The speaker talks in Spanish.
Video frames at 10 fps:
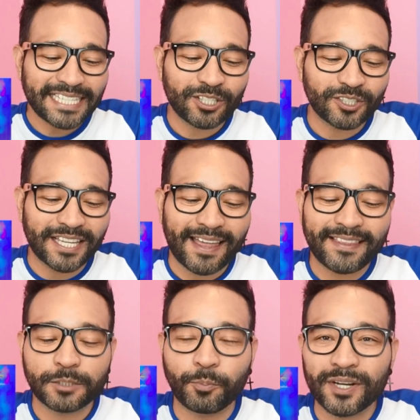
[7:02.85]
Esto
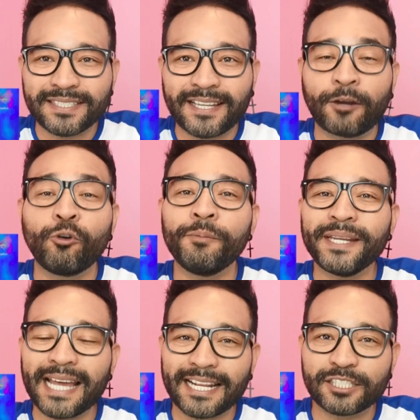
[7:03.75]
será después de que
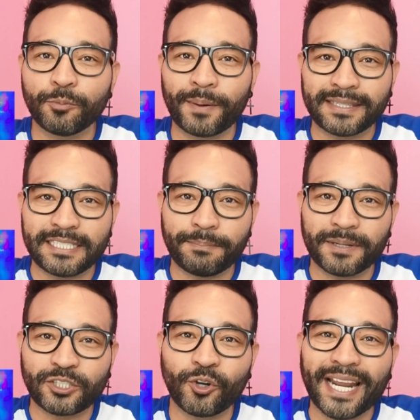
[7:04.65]
culminara su
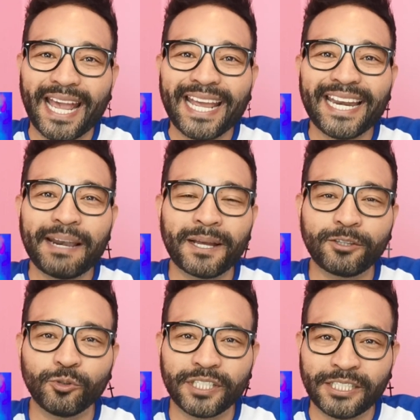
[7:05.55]
participación en el
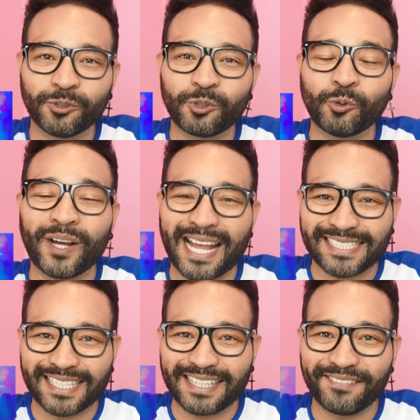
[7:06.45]
matutino Tu
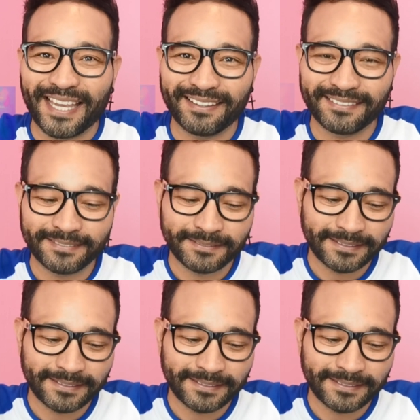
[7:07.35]
Casa TV.